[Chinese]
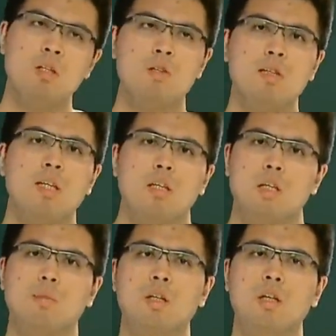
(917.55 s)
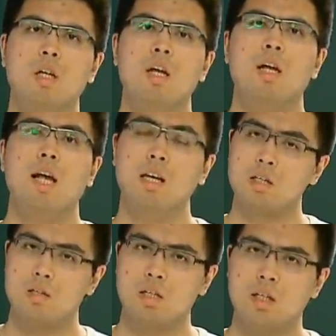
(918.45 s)
找其他的可以吗？还可以
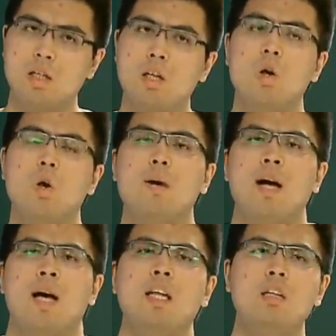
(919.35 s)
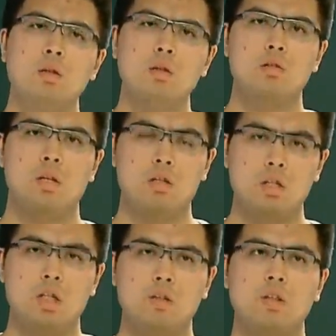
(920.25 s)
找谁呀？我们还能够找
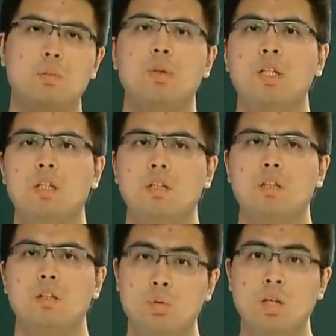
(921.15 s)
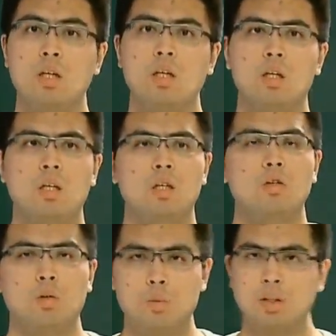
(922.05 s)
这个地方的 BD。注意啊，找